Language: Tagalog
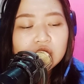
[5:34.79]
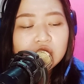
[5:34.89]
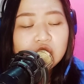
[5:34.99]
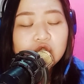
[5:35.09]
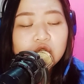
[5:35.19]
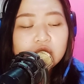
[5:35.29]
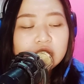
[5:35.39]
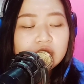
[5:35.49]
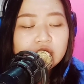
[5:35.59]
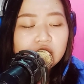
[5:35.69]
susunod
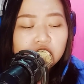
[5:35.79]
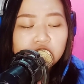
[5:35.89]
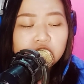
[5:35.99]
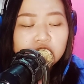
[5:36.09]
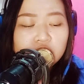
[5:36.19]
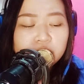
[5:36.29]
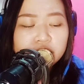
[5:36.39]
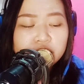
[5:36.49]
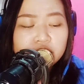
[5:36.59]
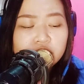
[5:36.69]
at susunod itong person.